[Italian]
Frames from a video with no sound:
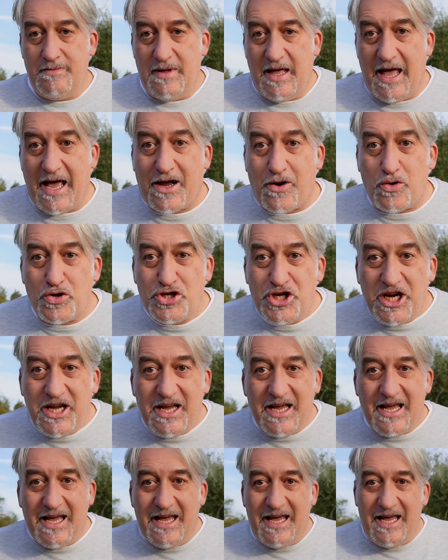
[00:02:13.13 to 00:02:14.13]
Eccoci
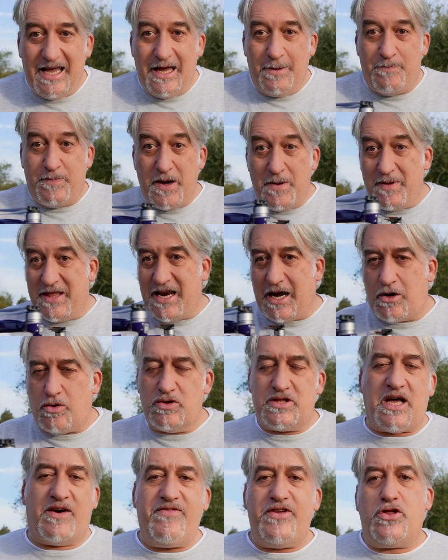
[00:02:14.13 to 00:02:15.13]
e prima di
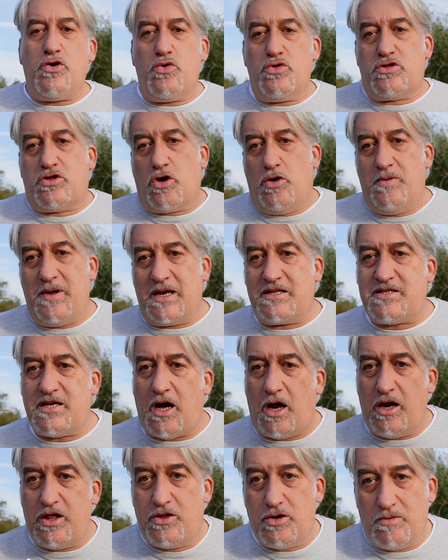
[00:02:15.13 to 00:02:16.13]
raccontarvi tutto, come al
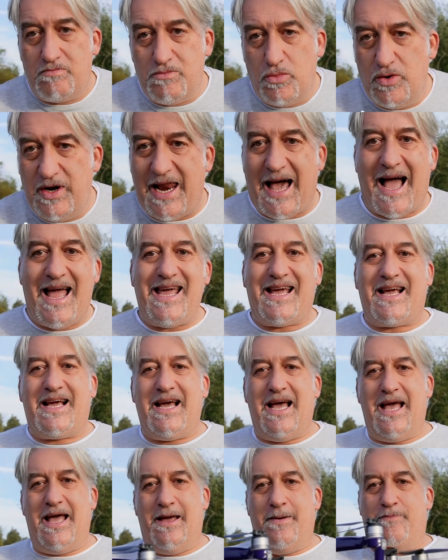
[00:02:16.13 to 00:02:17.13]
solito, un
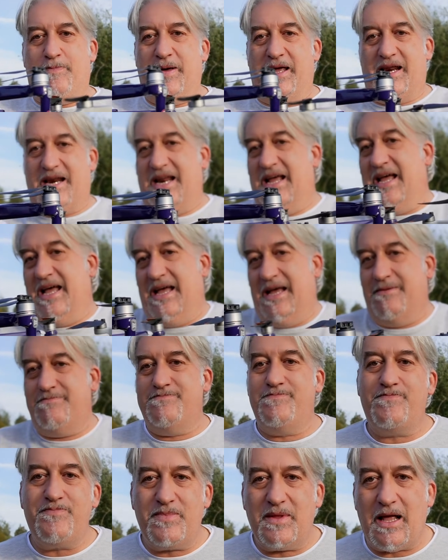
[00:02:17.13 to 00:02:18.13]
like per, eh,
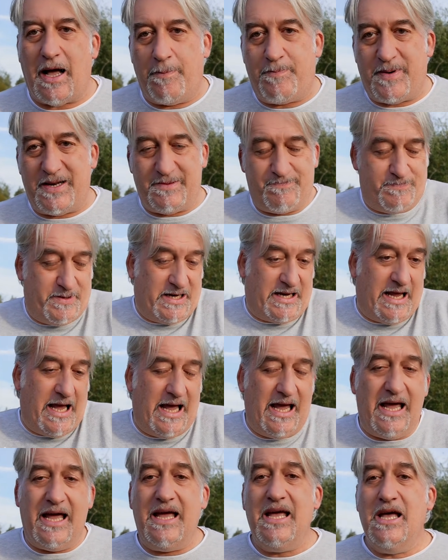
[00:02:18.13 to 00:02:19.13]

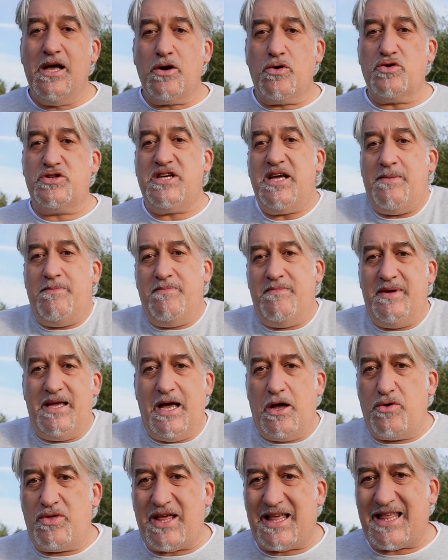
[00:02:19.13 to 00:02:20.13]
perché così mi
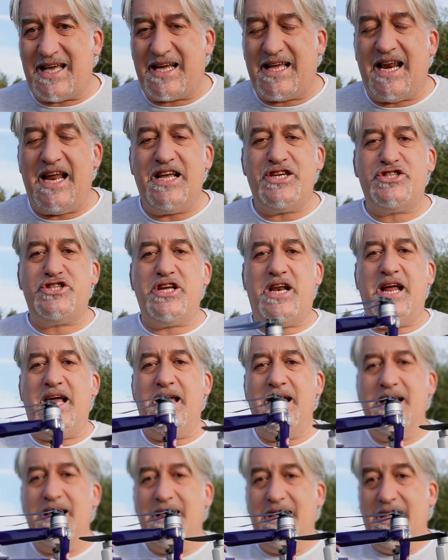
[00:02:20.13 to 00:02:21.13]
aiutate a crescere
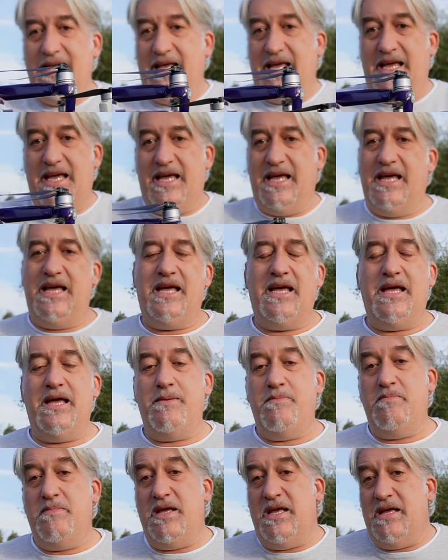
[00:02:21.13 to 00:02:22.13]
e
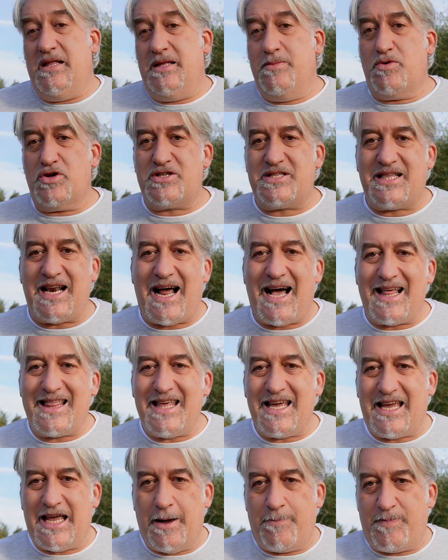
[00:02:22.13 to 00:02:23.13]
mi
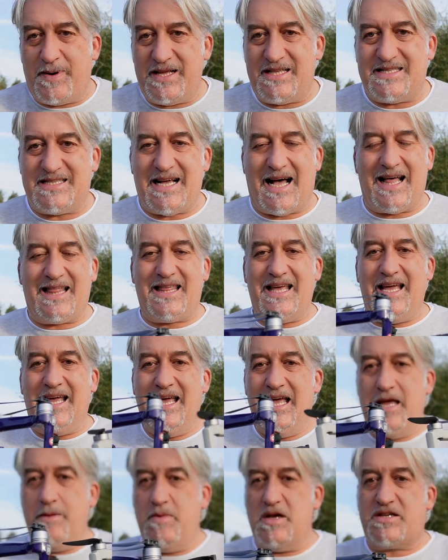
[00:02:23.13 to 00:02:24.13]
dimostrate che apprezzate
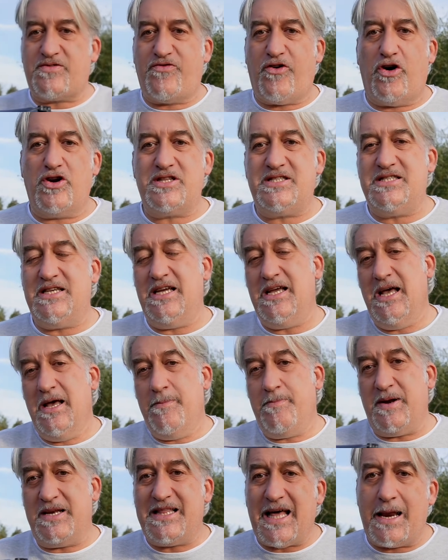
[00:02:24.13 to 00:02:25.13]
i miei sforzi
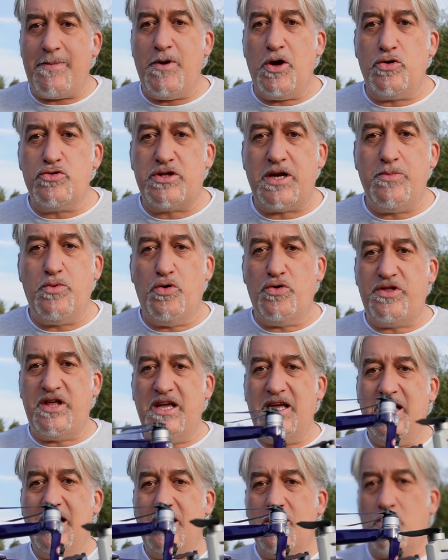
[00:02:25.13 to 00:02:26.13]
per dare i miei
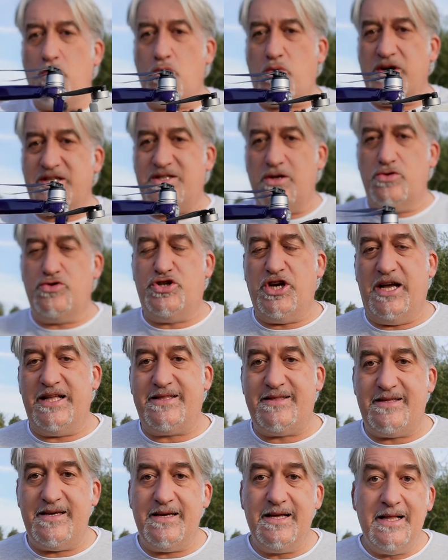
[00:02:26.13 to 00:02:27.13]
contributi con questi
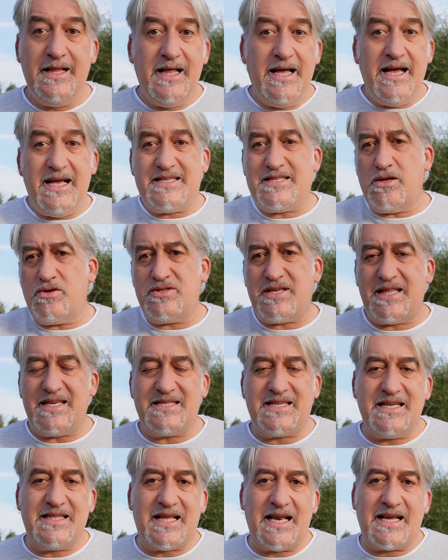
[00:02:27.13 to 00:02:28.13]
oggetti. E se non siete
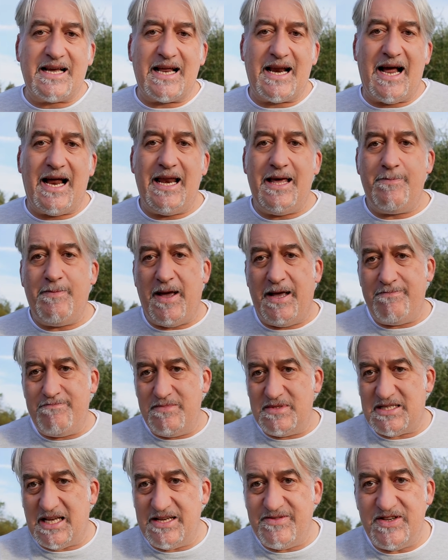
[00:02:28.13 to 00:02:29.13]
iscritti al canale, beh,
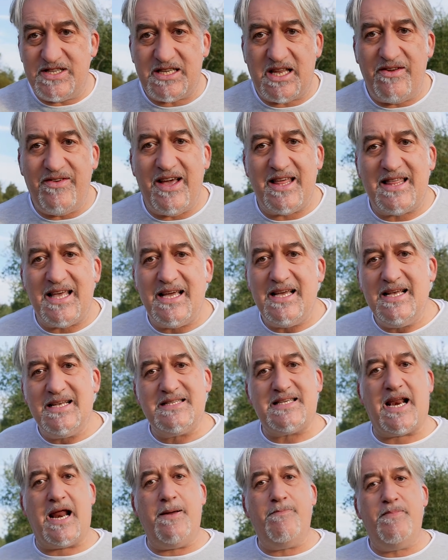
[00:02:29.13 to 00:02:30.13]
se vi iscrivete
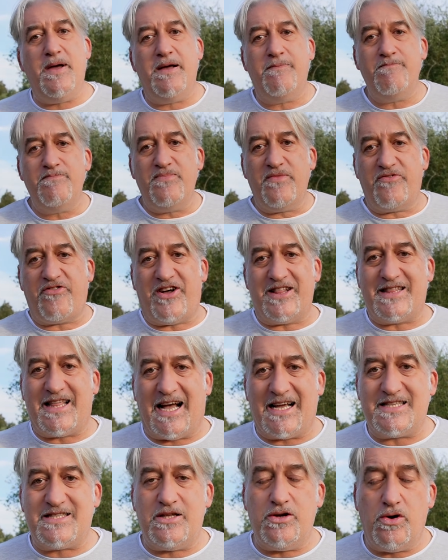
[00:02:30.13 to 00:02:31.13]
sarebbe
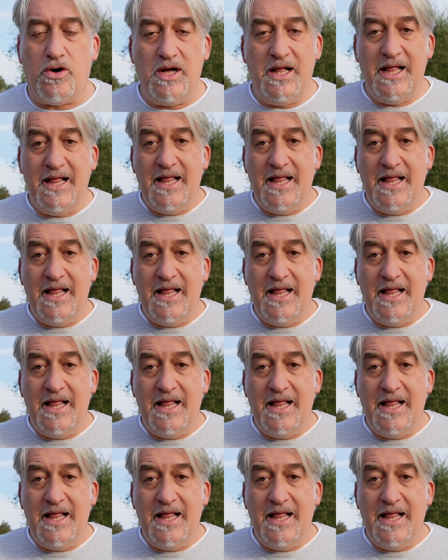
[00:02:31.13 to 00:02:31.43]
fantastico.